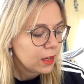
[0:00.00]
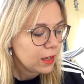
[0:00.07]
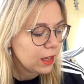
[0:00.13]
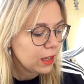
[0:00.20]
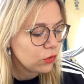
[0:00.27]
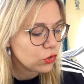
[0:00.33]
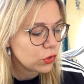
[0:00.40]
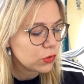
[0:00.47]

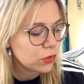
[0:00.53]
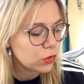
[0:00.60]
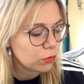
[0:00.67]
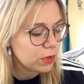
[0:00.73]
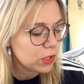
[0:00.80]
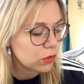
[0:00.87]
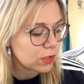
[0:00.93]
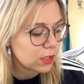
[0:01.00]
Et je suis
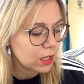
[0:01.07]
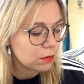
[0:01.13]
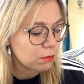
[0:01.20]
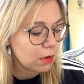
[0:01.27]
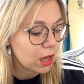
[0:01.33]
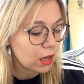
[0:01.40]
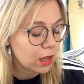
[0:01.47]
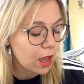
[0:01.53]
tombée sur cette
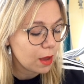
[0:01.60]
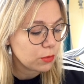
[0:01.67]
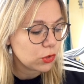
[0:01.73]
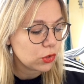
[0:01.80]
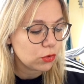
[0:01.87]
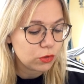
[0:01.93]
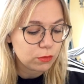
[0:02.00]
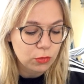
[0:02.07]
marque
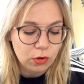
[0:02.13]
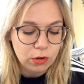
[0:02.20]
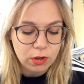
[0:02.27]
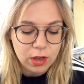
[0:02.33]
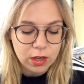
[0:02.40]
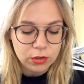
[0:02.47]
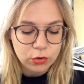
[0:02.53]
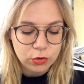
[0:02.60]
absolument
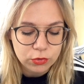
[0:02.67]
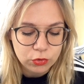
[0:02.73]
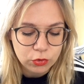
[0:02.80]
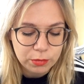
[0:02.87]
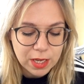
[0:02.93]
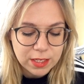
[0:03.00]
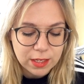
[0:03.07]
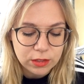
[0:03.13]
inconnue
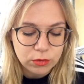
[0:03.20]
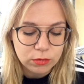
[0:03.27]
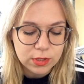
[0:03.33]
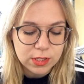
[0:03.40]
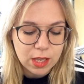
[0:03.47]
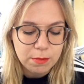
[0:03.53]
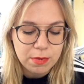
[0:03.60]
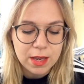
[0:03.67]
au Basaillon
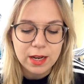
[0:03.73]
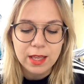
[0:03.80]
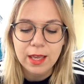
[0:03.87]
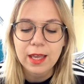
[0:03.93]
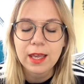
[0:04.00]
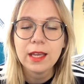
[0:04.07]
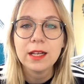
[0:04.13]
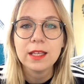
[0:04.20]
qui s'appelle
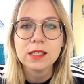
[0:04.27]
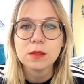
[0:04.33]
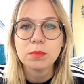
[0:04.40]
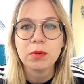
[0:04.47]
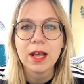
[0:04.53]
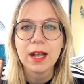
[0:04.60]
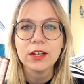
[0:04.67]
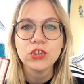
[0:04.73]
LS
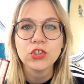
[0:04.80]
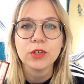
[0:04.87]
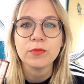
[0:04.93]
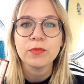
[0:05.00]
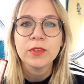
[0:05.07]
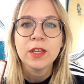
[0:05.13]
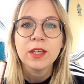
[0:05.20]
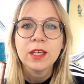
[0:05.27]
Splash
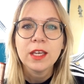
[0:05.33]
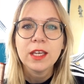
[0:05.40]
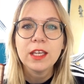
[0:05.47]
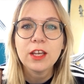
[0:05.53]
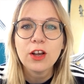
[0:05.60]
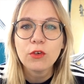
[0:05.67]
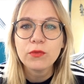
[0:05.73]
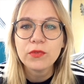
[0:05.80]

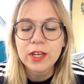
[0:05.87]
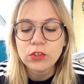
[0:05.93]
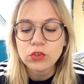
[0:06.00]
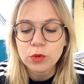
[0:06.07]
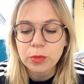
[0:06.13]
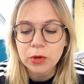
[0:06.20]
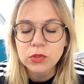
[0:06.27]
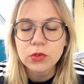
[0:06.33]
et en fait,
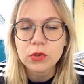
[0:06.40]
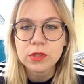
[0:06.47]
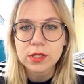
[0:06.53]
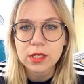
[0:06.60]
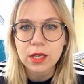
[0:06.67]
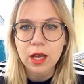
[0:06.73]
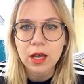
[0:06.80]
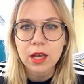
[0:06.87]
je pense que
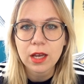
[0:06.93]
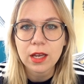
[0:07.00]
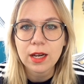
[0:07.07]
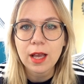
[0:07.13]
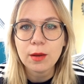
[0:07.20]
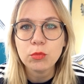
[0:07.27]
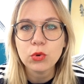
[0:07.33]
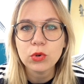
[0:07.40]
c'est un
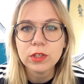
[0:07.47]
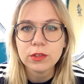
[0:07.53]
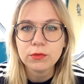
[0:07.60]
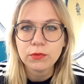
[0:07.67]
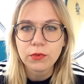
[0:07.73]
labo qui